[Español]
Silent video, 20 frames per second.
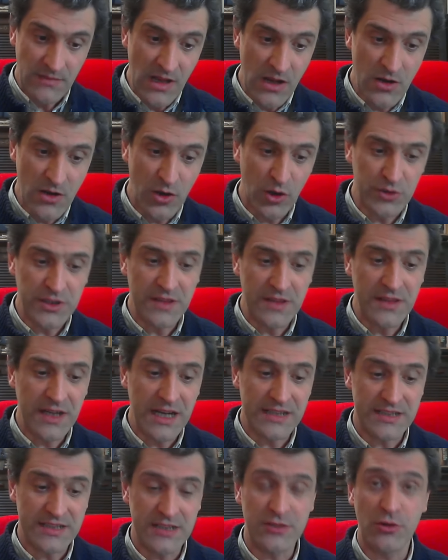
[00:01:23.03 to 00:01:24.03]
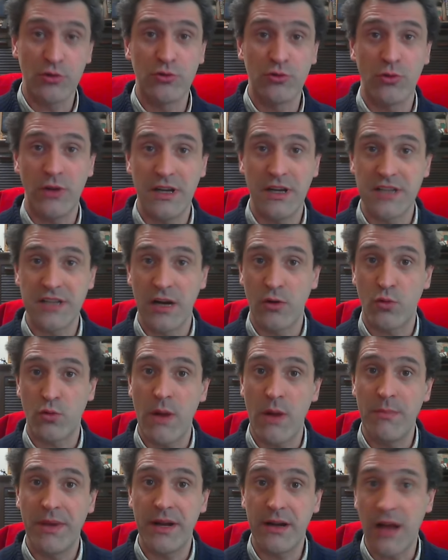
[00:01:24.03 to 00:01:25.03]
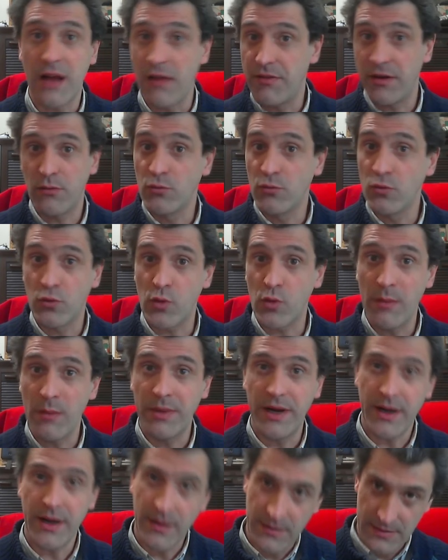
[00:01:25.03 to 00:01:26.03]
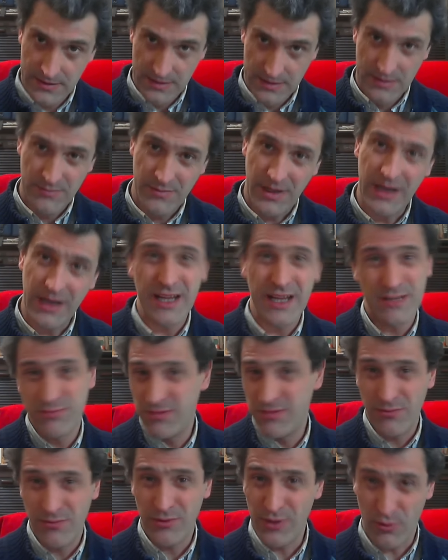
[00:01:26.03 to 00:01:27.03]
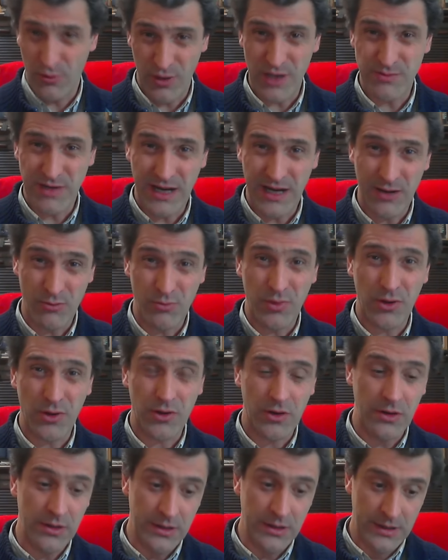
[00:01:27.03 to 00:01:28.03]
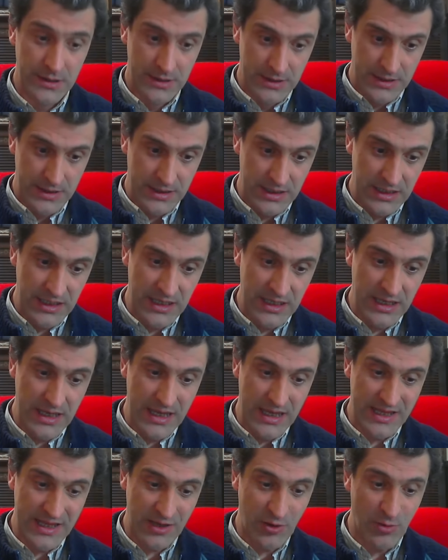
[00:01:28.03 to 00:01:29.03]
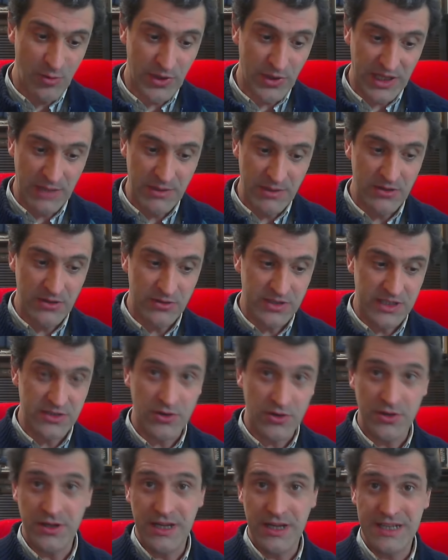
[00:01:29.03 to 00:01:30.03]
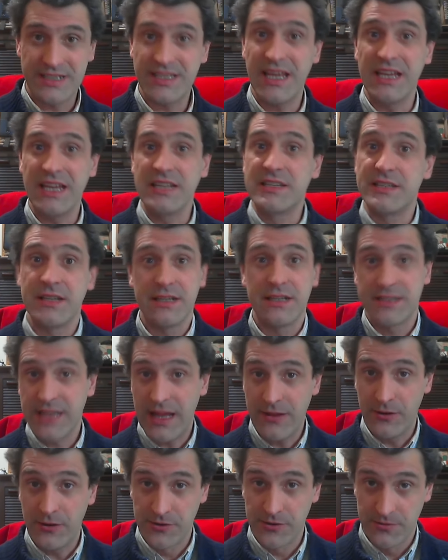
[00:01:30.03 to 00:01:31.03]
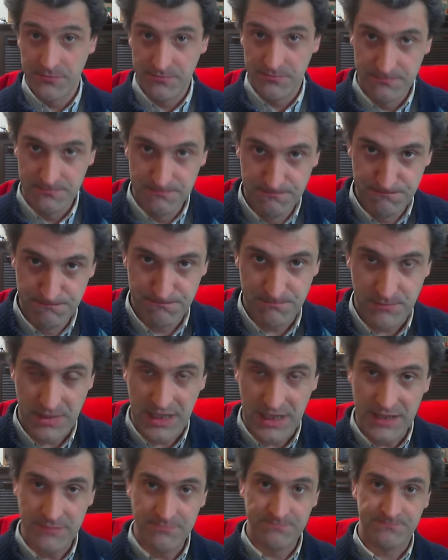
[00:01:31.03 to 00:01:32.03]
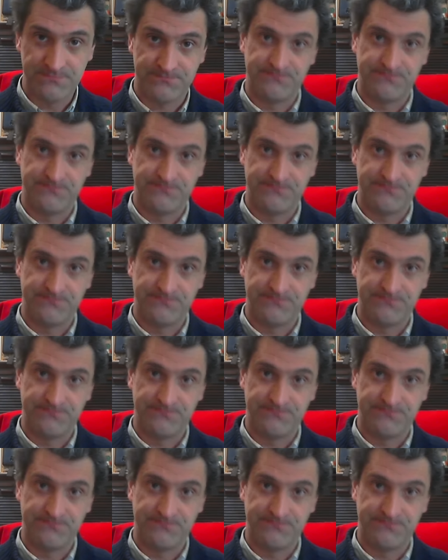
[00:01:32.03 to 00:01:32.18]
Luego tendrías estructurales el wrapper, hacer un wrapper, ¿vale? pues lo voy a explicar un poco. Y eh, de comportamientos, que son stage, estados. ¿vale?